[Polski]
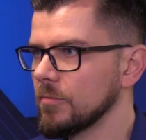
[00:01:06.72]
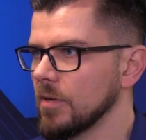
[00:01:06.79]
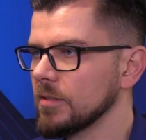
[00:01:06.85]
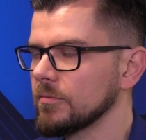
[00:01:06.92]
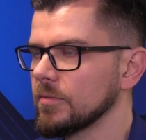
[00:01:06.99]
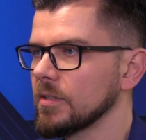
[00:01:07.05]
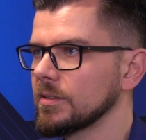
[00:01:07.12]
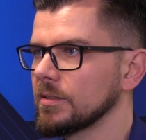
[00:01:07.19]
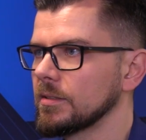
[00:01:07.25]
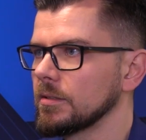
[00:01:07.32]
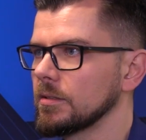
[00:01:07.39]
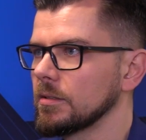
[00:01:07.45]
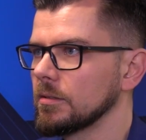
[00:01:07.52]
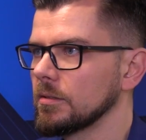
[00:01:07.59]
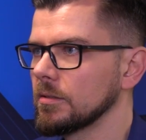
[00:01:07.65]
Wkład własny
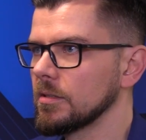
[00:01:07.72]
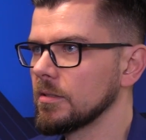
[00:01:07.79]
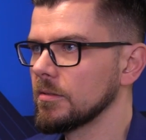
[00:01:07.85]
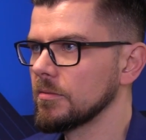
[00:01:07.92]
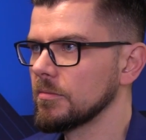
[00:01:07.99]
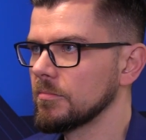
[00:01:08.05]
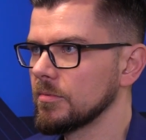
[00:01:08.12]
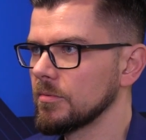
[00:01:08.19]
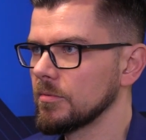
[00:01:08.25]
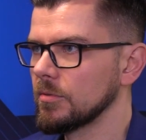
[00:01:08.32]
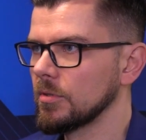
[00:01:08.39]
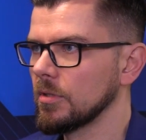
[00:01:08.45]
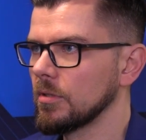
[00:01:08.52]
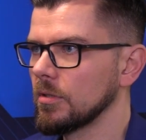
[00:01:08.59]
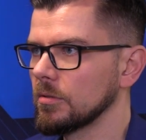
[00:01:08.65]
e,
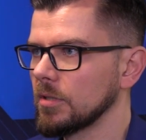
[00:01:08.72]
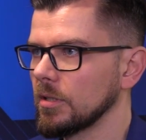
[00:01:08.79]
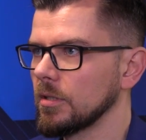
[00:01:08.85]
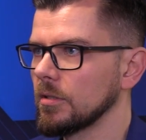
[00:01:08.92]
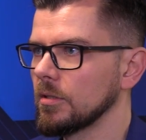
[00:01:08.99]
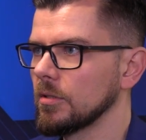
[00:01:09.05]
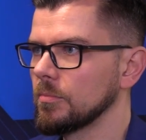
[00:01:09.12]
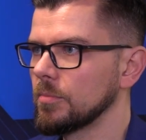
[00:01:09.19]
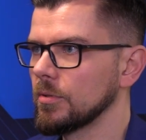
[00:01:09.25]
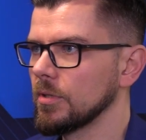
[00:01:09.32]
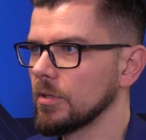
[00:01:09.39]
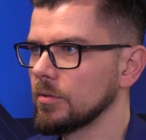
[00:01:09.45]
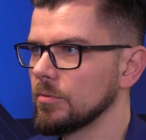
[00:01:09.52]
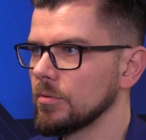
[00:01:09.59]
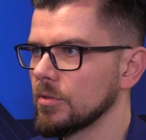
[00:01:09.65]
do takiego
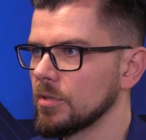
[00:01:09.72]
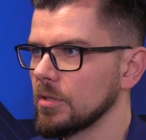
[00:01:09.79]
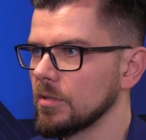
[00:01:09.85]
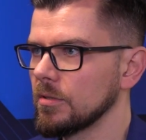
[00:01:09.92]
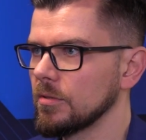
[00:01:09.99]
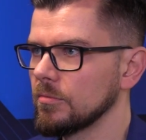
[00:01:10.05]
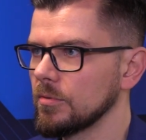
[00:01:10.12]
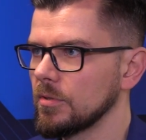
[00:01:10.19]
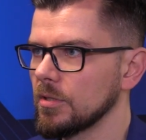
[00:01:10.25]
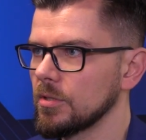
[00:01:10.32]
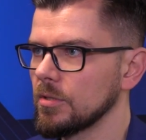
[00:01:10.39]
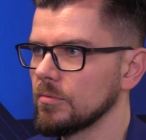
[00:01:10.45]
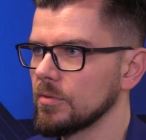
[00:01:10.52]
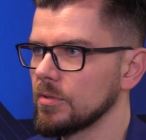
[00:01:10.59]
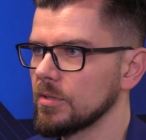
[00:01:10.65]
projektu, jeżeli uda
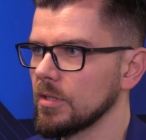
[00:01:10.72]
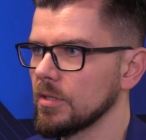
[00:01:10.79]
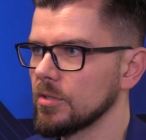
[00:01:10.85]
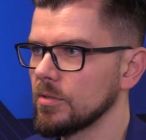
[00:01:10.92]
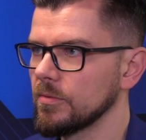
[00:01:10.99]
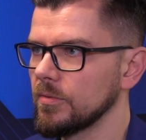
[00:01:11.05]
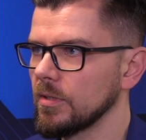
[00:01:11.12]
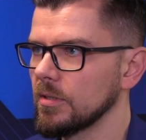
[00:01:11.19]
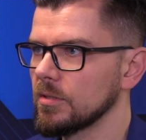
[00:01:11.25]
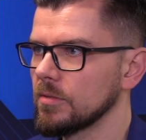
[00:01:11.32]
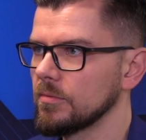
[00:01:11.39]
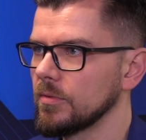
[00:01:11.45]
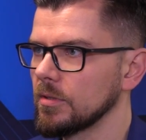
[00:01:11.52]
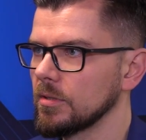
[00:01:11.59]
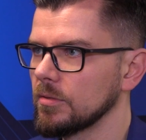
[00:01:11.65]
się uzyskać
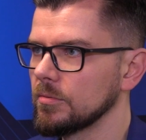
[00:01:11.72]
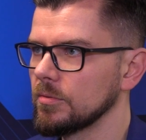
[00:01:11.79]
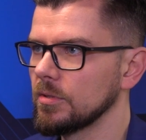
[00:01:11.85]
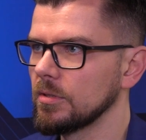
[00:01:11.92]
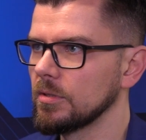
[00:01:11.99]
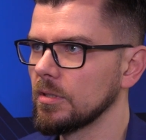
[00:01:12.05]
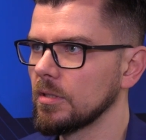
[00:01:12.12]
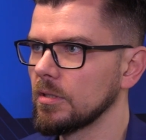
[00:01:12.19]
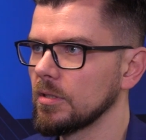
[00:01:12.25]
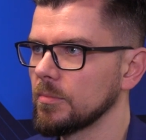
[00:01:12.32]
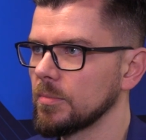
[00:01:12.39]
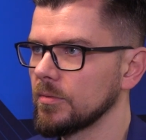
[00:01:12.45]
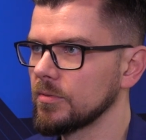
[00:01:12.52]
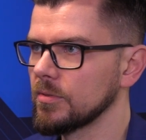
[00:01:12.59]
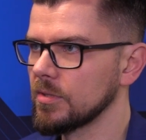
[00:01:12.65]
dofinansowanie unijne, na
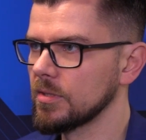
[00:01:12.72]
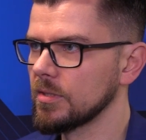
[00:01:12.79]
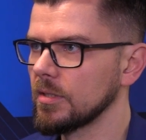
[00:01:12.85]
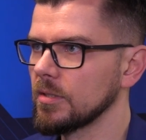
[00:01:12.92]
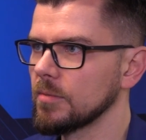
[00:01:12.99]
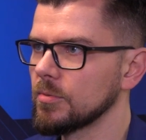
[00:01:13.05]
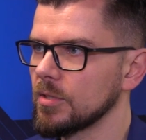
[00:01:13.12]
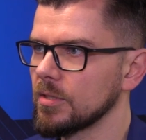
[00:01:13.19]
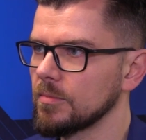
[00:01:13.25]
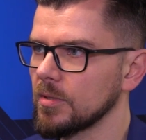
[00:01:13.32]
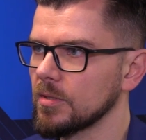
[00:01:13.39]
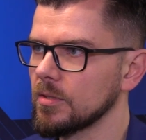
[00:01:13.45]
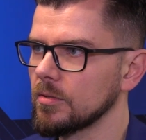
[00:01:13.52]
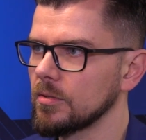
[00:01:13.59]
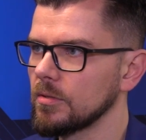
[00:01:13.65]
pewno zostanie przez
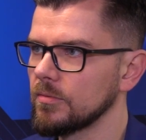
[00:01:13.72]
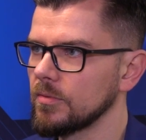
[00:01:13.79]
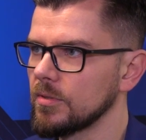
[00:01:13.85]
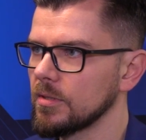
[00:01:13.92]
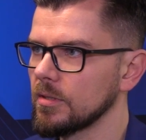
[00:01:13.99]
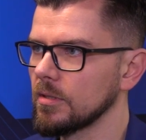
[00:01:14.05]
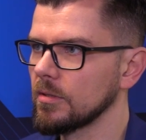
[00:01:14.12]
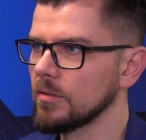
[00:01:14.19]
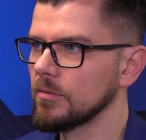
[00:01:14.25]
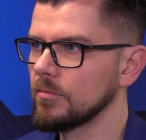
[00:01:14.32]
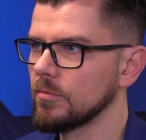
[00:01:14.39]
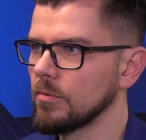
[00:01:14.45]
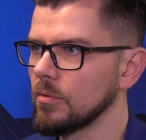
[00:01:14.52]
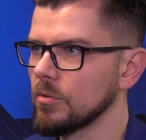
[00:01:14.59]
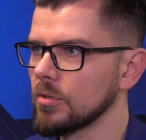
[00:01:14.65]
miasto Gliwice
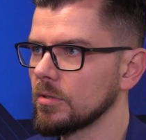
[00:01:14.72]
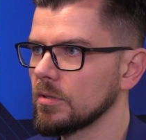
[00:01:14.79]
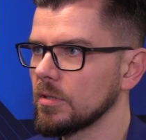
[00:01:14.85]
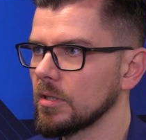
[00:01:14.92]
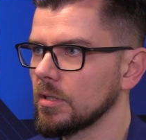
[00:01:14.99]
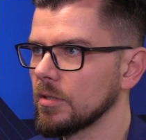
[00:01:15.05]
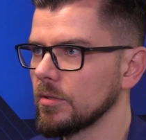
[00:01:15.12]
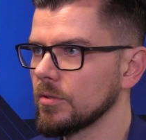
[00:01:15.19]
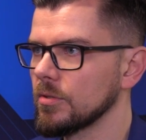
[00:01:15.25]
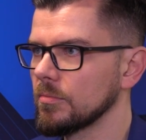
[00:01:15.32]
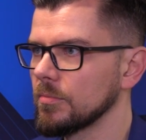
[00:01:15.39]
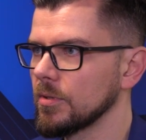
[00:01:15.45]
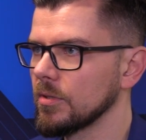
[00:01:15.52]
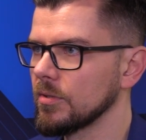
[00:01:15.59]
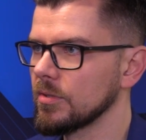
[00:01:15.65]
wyłożone. Jakie to
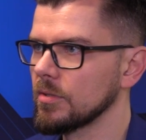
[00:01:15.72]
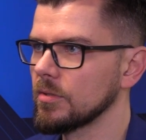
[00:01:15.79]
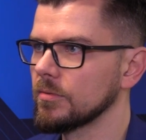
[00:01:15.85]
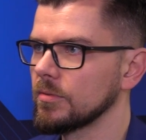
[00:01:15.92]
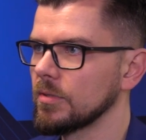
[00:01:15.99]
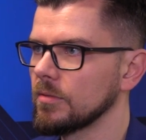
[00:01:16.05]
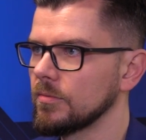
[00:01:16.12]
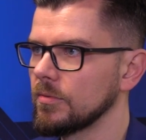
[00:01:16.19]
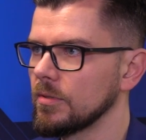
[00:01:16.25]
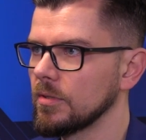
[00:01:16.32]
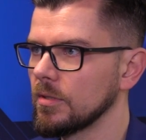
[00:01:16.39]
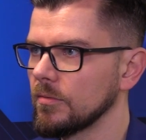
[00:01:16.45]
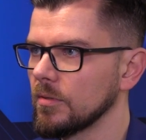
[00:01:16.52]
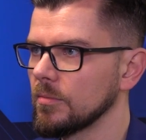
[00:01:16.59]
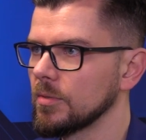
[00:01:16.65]
są pieniądze, to w tej chwili
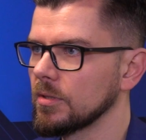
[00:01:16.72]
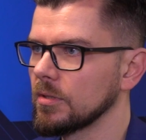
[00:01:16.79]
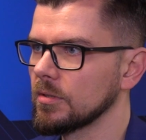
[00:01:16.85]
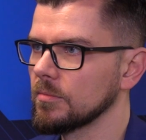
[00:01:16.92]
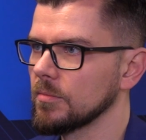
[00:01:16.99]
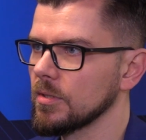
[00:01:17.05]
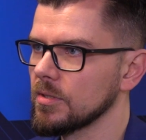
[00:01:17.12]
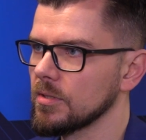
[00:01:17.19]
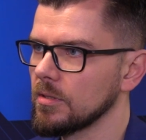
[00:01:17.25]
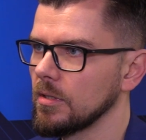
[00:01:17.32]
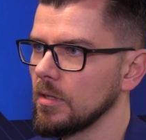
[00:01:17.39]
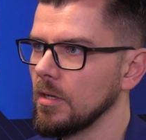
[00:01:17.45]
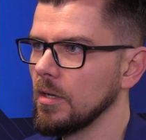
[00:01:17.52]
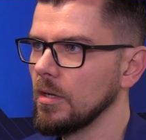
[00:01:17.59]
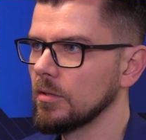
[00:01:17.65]
nie wiemy, natomiast
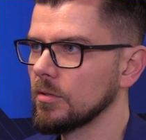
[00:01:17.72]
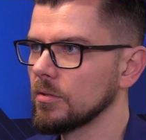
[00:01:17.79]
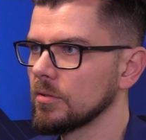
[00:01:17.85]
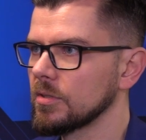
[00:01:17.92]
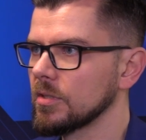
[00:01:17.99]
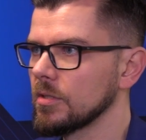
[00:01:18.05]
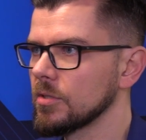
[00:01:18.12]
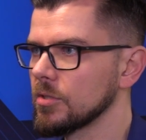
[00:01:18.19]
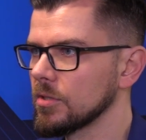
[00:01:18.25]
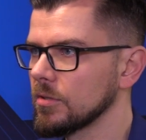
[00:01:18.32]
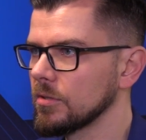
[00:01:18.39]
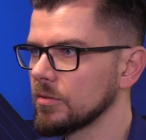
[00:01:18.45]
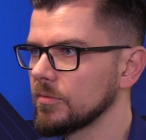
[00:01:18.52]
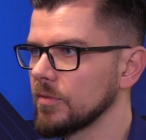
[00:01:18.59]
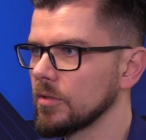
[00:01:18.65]
to zależy
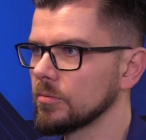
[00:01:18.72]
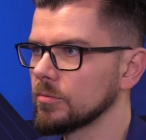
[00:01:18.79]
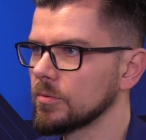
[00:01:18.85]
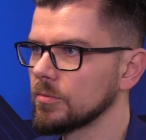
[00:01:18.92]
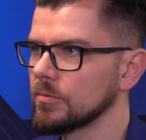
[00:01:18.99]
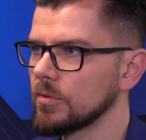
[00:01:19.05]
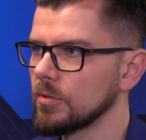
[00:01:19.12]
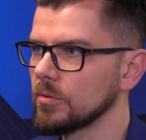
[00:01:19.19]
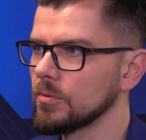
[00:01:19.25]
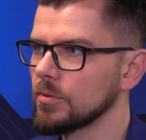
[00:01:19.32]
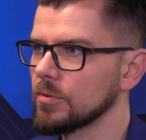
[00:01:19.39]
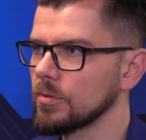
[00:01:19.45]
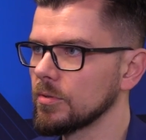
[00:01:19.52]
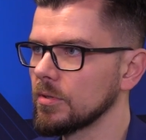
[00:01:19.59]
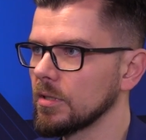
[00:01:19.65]
od warunków
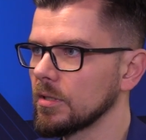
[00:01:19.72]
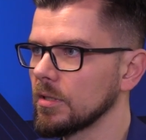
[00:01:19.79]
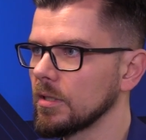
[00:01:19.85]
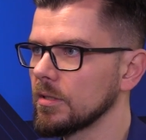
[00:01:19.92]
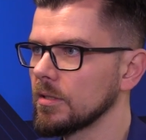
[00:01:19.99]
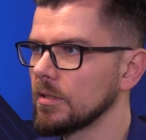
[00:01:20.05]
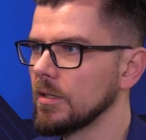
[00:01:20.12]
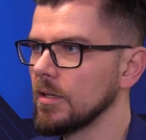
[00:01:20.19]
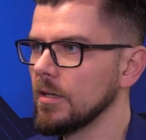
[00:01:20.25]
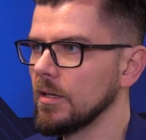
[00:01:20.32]
konkursu i tak dalej.